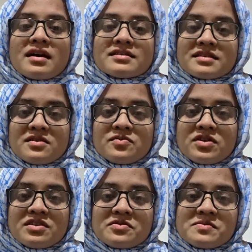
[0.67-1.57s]
আসসালামু
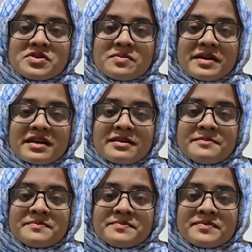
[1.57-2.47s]
আলাইকুম সবাইকে
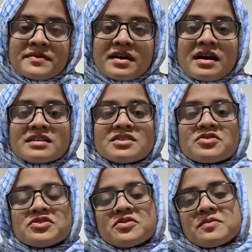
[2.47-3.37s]
আশা
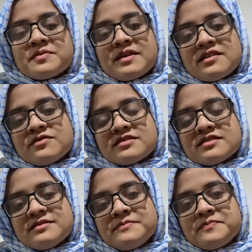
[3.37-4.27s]
করি সবাই ভালো আছেন